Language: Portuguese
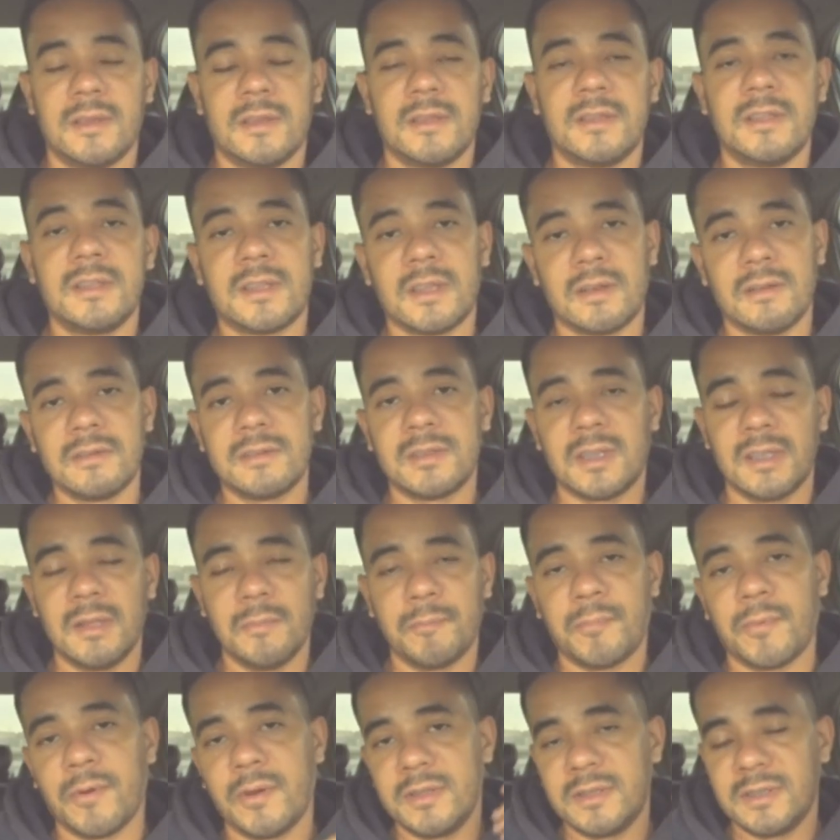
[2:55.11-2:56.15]
Então, só
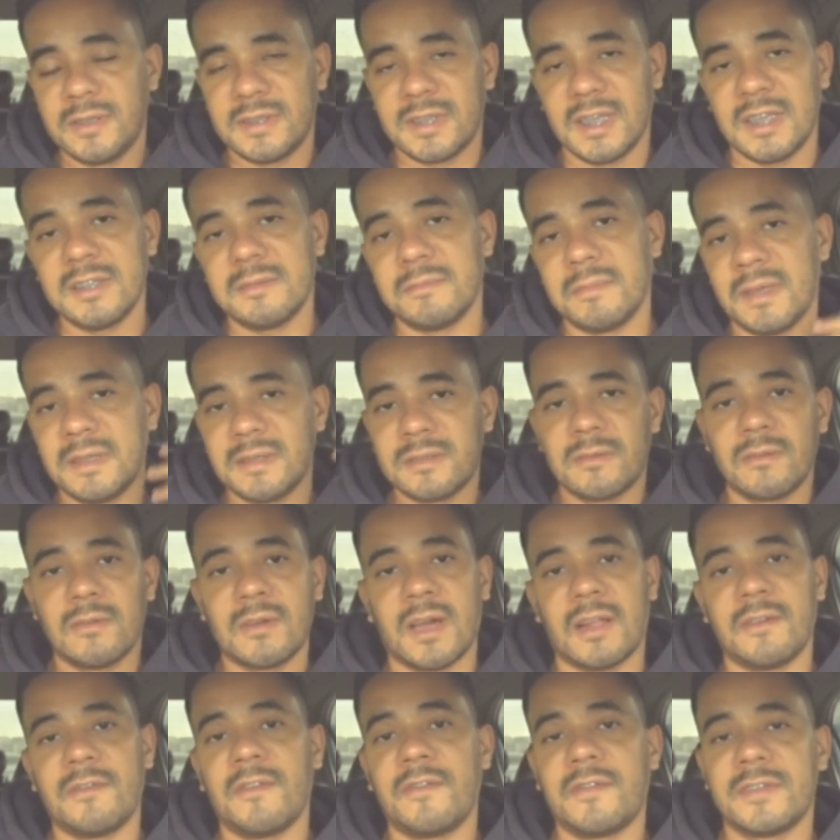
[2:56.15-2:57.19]
depois de seis meses que o
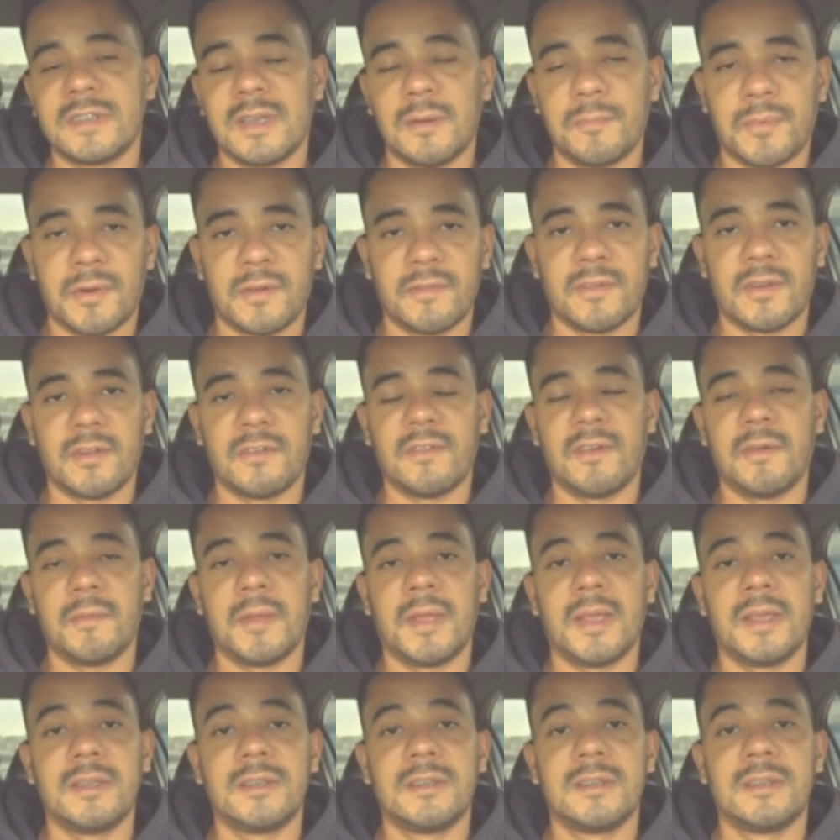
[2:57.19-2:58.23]
cara foi fazer a prova
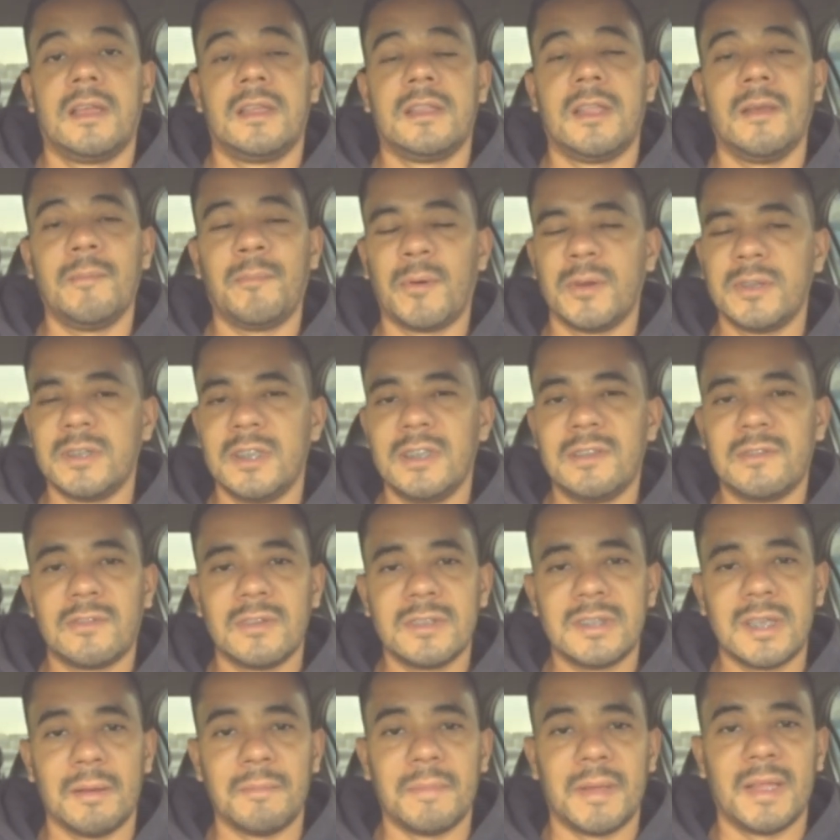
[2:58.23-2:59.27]
novamente. Depois a gente
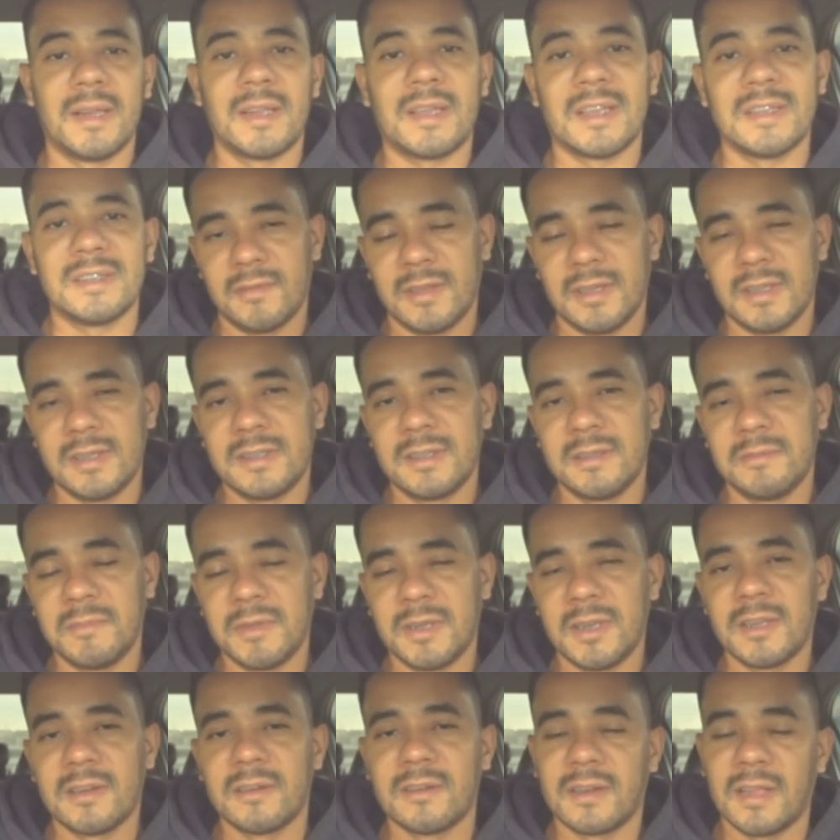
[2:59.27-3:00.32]
ficou sabendo que esse, esse
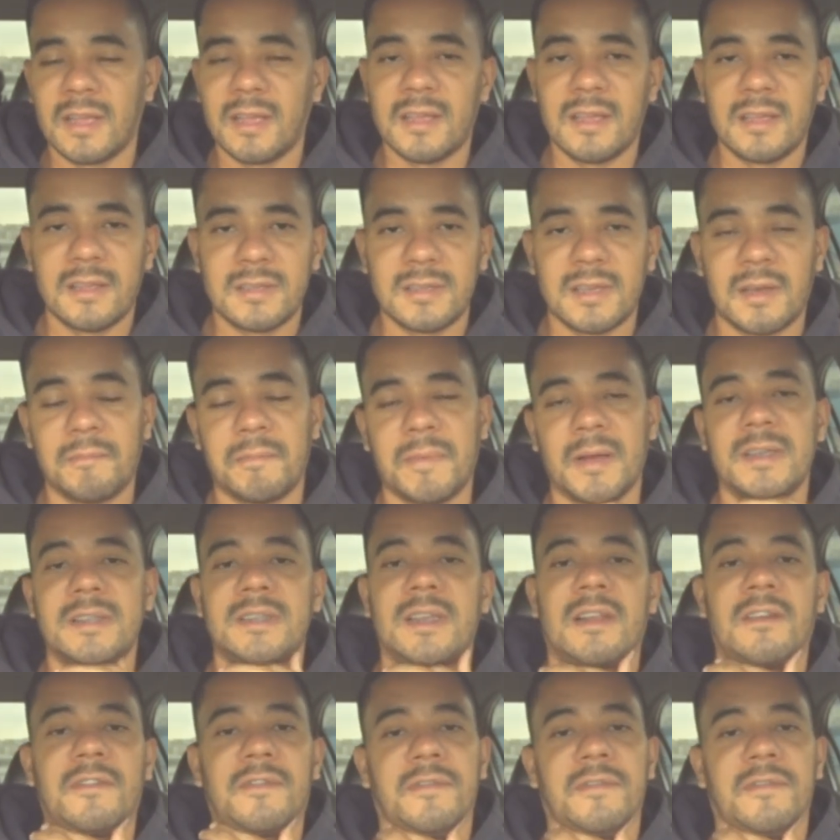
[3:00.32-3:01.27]
menino, né? Esse rapaz era